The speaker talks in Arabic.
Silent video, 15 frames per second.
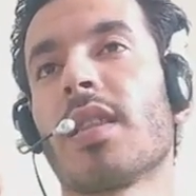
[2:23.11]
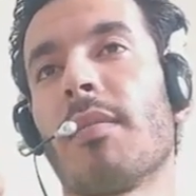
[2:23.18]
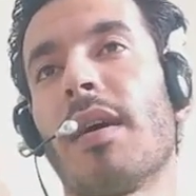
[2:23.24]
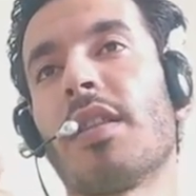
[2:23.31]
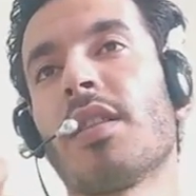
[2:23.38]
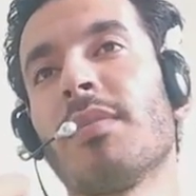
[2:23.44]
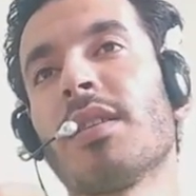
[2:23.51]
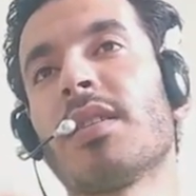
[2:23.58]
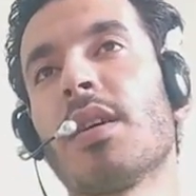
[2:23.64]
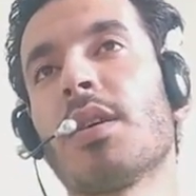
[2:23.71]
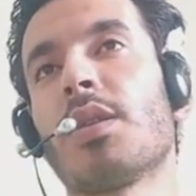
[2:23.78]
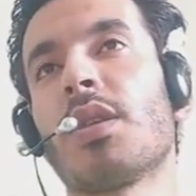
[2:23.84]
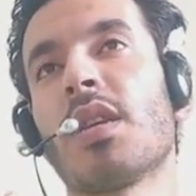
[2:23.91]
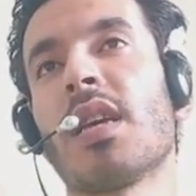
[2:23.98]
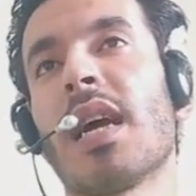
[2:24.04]
طب عندي
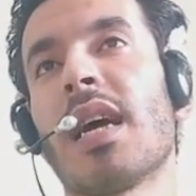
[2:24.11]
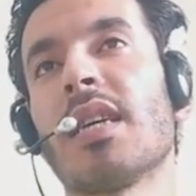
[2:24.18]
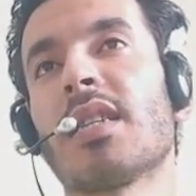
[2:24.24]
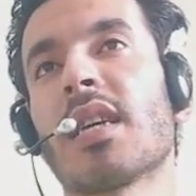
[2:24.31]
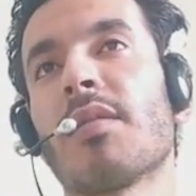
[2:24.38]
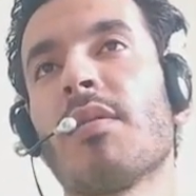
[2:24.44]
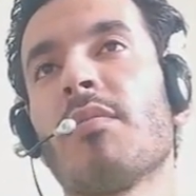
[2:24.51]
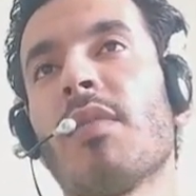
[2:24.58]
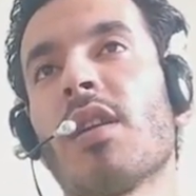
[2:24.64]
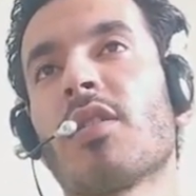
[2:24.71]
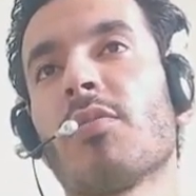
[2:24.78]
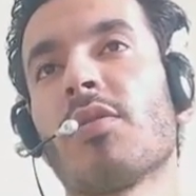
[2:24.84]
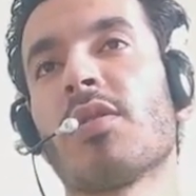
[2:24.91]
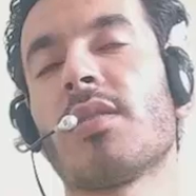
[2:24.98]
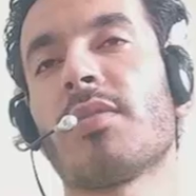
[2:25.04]
مثلا 3 عايز اجيب
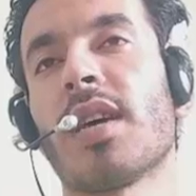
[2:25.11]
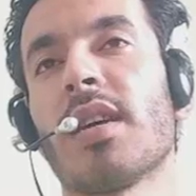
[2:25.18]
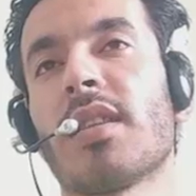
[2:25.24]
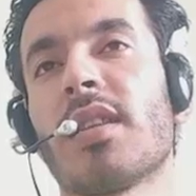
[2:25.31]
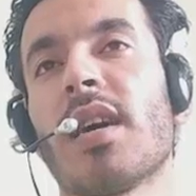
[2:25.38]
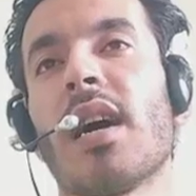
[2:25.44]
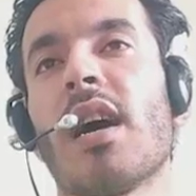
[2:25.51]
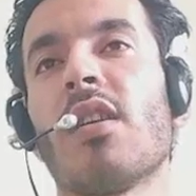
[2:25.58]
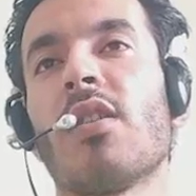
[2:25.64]
المالتيبلز بتاعتها